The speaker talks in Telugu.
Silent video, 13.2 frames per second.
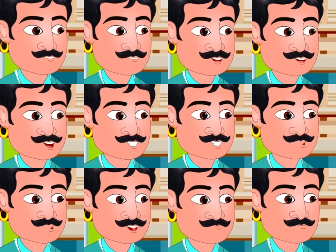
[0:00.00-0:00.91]
వచ్చే
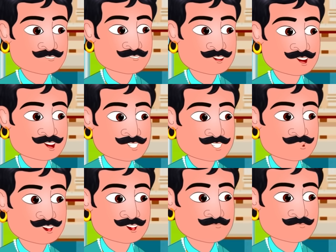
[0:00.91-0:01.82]
నెలలో శివరాత్రి
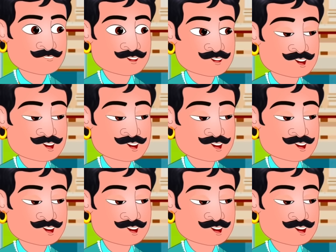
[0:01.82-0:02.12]
రాబోతుందిగా